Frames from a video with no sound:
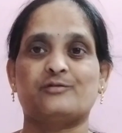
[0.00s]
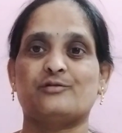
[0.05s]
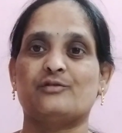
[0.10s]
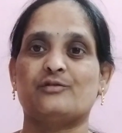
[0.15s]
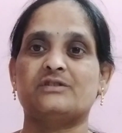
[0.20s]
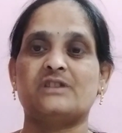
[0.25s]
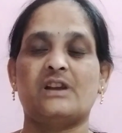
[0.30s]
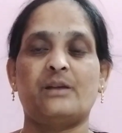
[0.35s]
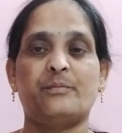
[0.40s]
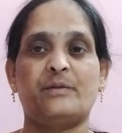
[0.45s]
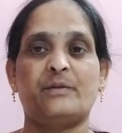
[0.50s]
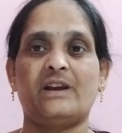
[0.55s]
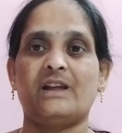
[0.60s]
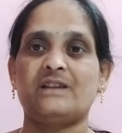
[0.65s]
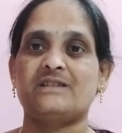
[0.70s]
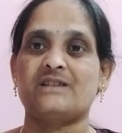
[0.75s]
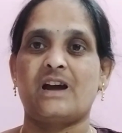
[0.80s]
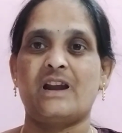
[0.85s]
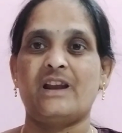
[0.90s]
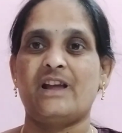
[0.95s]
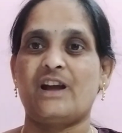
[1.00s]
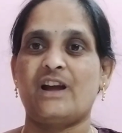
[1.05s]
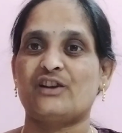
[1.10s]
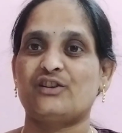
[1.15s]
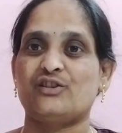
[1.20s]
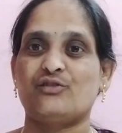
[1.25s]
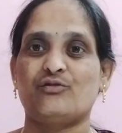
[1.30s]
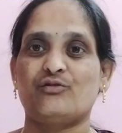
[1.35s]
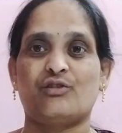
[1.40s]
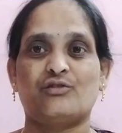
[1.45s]
సోషల్ మీడియా చాలా
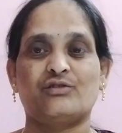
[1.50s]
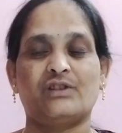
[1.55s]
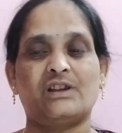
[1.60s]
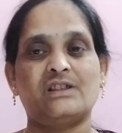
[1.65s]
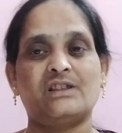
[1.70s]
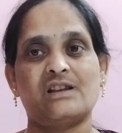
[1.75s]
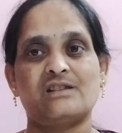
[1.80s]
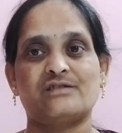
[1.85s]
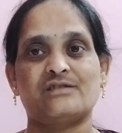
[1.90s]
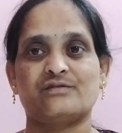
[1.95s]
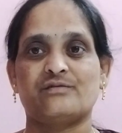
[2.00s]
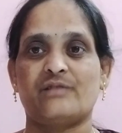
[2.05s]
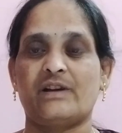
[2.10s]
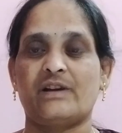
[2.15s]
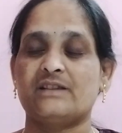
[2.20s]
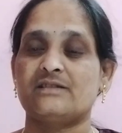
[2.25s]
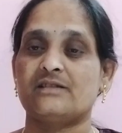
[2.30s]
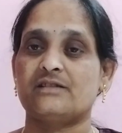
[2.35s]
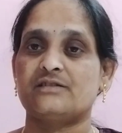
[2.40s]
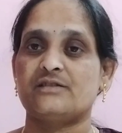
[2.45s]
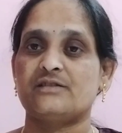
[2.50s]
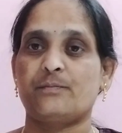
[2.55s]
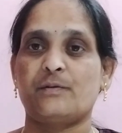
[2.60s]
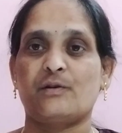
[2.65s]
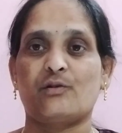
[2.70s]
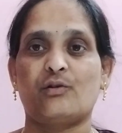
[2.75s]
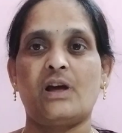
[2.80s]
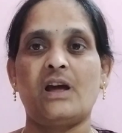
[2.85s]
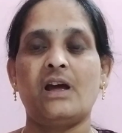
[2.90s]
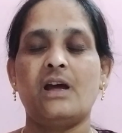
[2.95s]
యాక్టివ్గా ఉందని తెలుసు
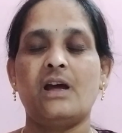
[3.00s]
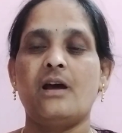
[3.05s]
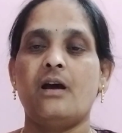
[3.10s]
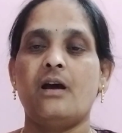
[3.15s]
వైఎస్ఆర్సీపీ కూడా